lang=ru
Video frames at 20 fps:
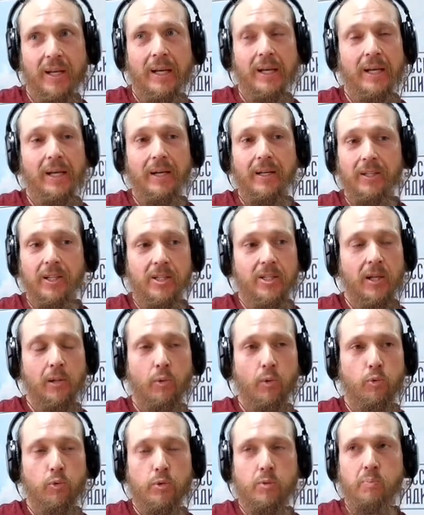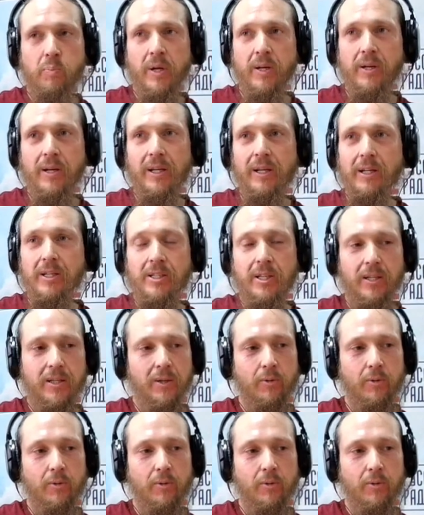Это залог успеха, и, кстати,